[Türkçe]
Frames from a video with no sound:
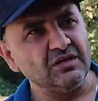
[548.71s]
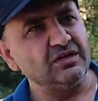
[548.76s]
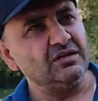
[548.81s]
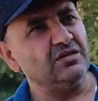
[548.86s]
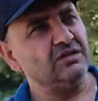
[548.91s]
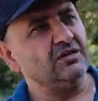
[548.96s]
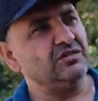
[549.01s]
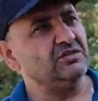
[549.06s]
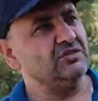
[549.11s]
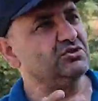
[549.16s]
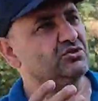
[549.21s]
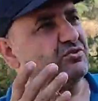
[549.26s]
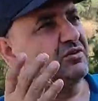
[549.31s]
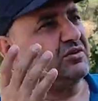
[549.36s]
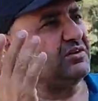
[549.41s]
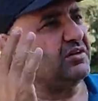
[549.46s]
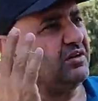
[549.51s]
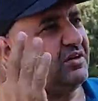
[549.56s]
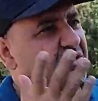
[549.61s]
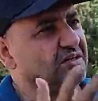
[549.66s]
E, şu
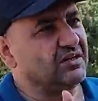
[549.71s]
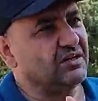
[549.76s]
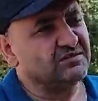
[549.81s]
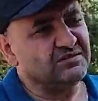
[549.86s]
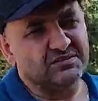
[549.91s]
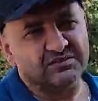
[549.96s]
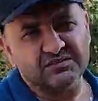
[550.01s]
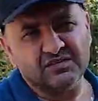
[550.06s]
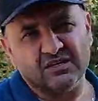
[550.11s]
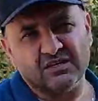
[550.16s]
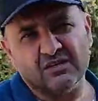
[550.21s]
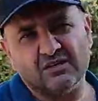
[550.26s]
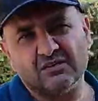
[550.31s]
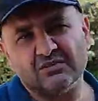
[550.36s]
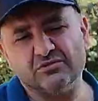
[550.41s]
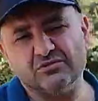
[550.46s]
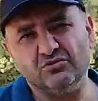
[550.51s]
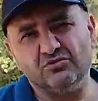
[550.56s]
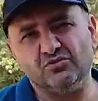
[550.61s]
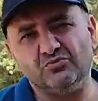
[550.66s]
an hali hazırda
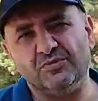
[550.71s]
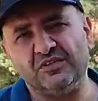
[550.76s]
600